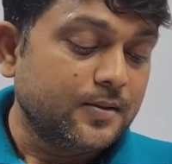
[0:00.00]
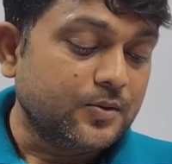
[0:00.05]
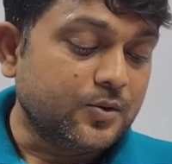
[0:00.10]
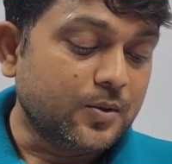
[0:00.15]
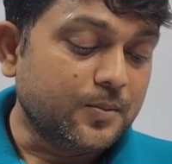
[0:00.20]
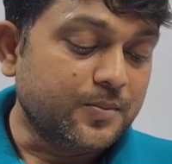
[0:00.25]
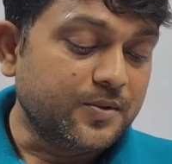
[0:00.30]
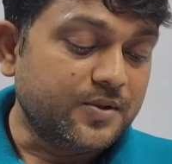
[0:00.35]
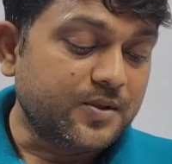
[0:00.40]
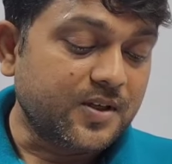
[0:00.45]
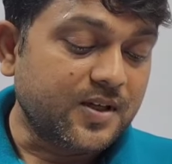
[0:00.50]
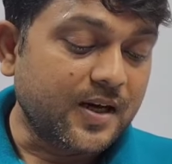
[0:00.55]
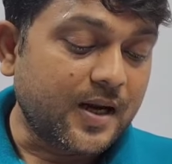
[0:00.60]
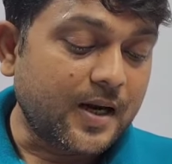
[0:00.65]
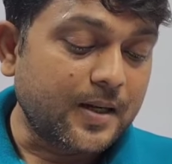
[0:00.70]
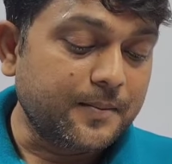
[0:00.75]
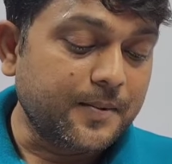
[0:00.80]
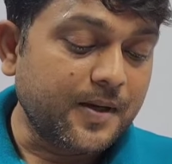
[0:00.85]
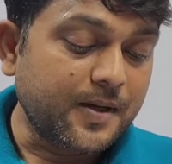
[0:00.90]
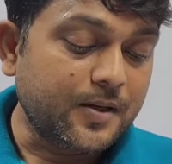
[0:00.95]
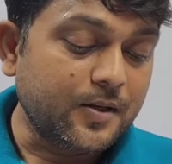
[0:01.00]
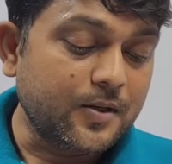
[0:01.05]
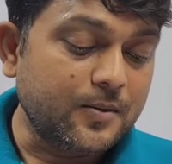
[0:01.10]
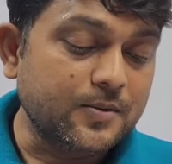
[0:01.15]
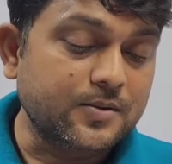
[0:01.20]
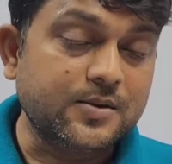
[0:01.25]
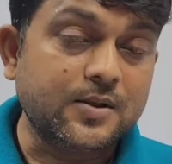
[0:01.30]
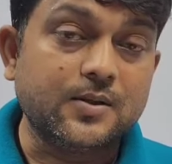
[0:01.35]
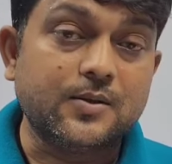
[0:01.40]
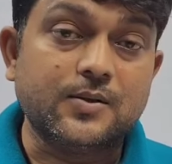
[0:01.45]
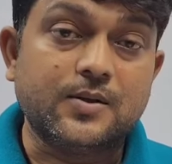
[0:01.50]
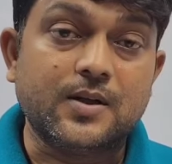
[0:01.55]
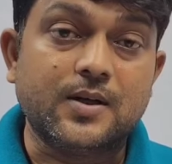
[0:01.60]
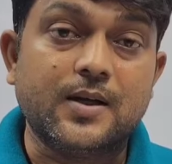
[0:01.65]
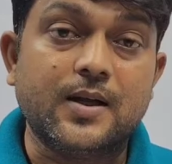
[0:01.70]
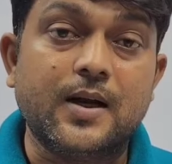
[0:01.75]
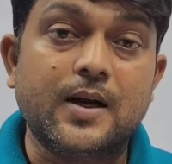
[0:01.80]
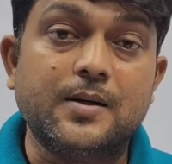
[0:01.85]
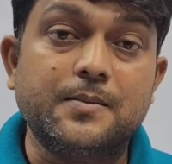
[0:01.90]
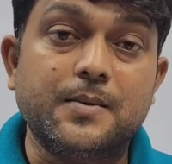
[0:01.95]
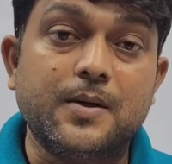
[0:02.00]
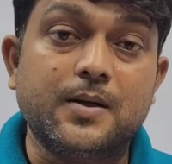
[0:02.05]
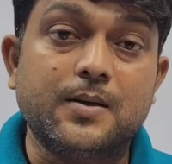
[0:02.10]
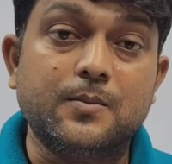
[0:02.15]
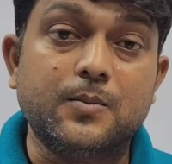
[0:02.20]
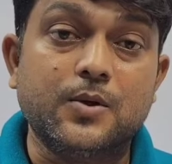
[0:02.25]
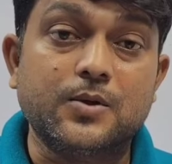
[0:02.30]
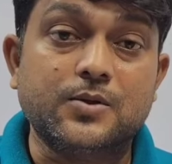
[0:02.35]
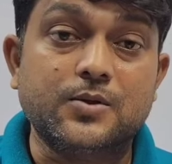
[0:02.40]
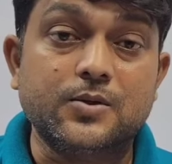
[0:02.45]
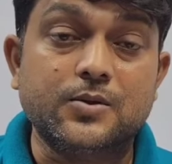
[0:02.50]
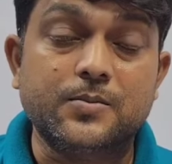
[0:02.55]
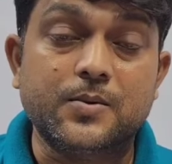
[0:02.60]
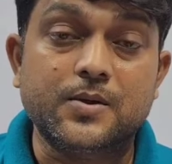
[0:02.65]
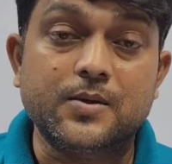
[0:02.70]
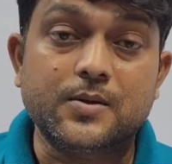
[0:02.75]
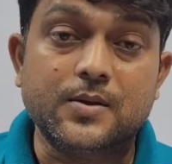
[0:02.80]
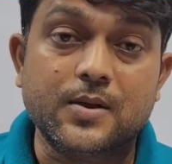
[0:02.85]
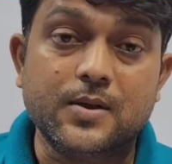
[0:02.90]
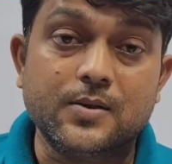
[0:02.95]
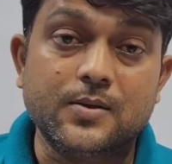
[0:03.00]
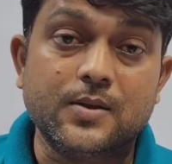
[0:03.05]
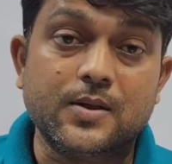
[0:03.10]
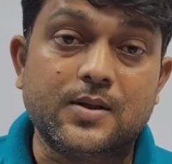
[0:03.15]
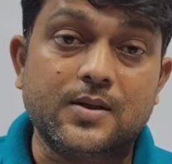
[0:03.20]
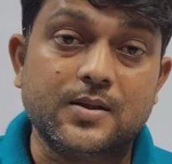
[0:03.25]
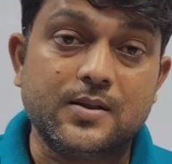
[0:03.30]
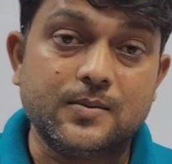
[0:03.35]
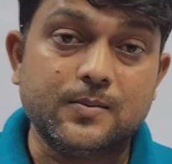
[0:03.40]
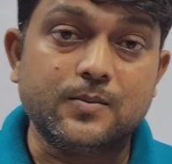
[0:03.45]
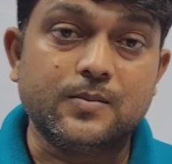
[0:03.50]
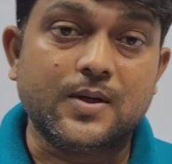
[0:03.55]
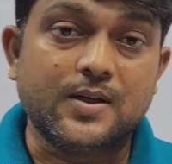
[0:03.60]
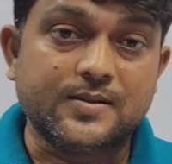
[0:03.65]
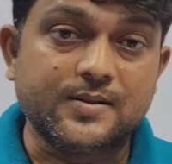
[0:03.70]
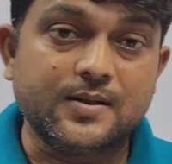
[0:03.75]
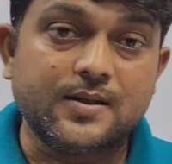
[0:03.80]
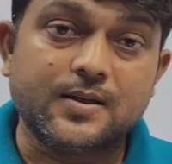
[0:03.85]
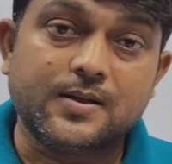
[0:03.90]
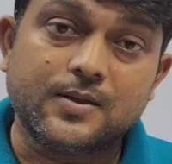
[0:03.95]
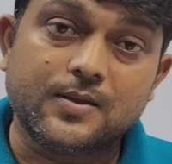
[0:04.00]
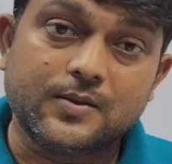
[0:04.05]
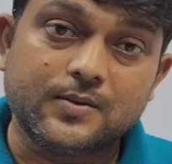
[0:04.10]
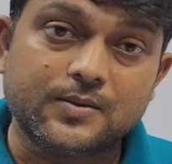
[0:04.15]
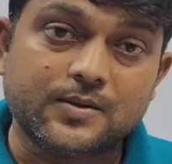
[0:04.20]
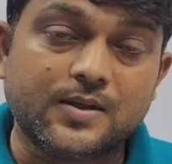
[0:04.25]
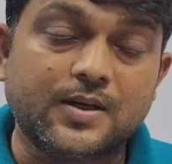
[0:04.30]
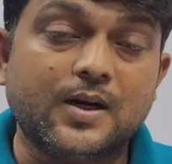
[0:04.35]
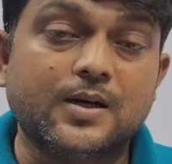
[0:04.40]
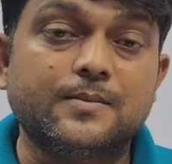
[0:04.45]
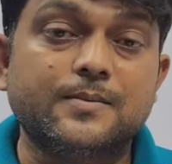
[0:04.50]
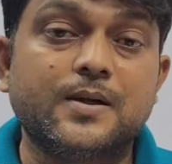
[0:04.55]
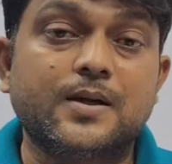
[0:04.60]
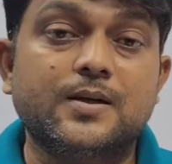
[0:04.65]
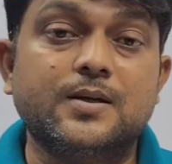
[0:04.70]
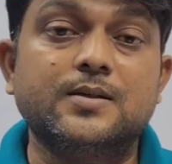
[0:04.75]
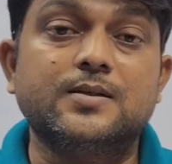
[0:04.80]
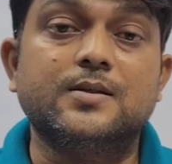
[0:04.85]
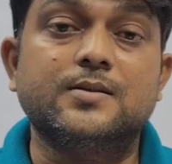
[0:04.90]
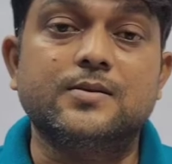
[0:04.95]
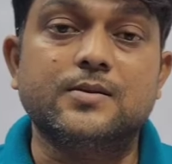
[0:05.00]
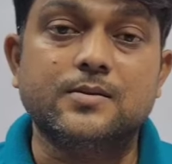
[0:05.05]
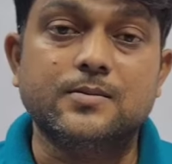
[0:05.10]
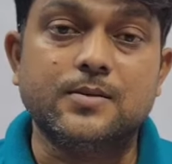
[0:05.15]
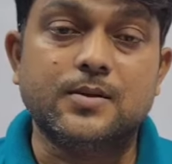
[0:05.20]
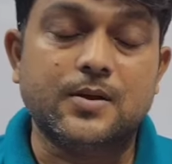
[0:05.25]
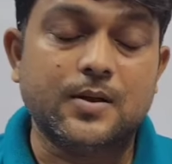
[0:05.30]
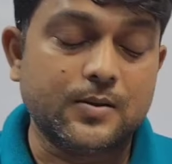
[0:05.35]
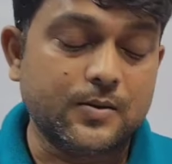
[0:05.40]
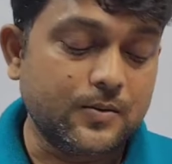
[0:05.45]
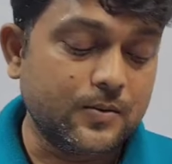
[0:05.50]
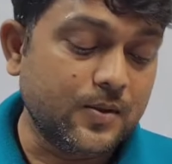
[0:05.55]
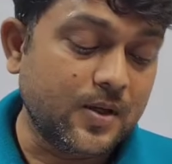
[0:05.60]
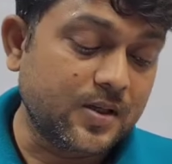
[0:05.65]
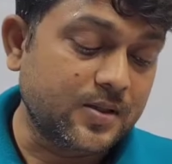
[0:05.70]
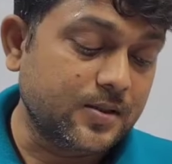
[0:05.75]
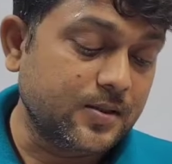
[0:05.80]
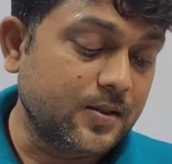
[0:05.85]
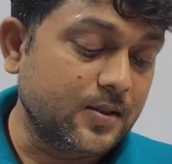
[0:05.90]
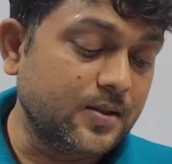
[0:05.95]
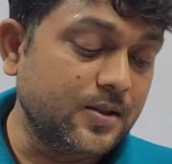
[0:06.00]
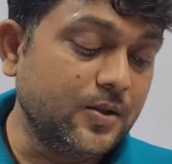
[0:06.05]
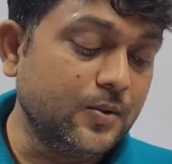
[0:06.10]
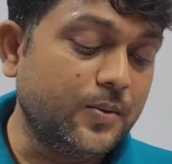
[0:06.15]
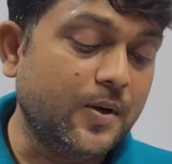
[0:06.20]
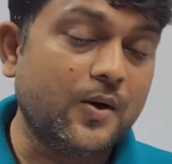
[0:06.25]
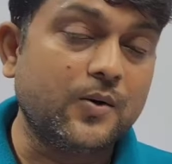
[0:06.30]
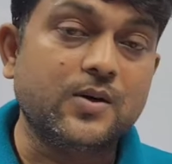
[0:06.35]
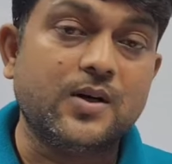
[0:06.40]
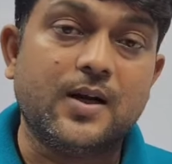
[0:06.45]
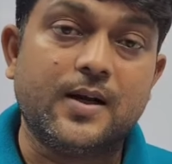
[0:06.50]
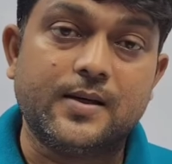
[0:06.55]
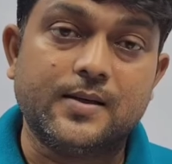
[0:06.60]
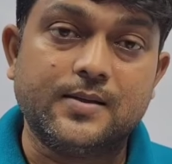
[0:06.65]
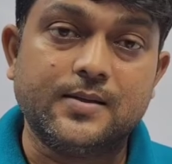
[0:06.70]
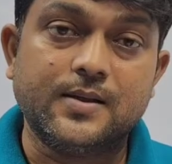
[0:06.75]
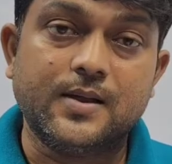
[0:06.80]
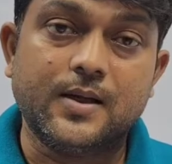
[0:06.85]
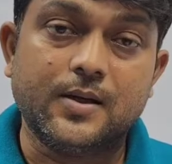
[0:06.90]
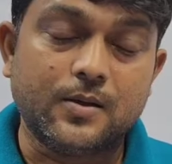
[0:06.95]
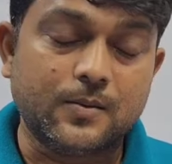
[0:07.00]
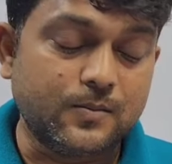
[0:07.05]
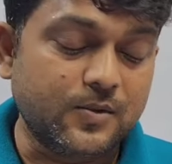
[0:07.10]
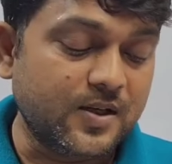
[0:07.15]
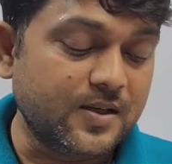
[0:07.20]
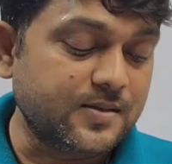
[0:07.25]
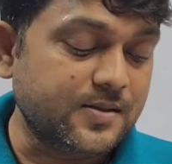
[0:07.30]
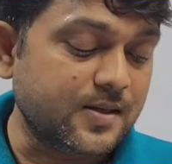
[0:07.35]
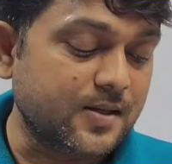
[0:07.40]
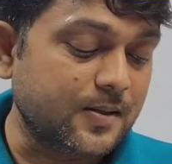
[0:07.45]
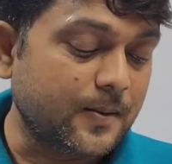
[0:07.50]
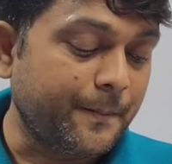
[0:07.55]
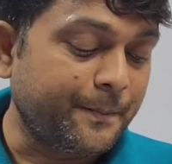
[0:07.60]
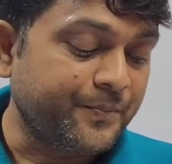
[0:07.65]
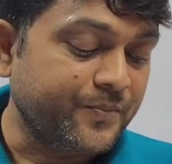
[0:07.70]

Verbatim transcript: চব্বিশ গ্র্যান্ড ব্যাংকের অবস্থান কোথায় গ্র্যান্ড ব্যাংক মৎস্য উৎপাদন কেন্দ্র একটা আছে না এটা গ্র্যান্ড ব্যাংক কিসের জন্য বিখ্যাত আসে নিউ ফাউন্ডল্যান্ড এ নম্বর অ্যান্সার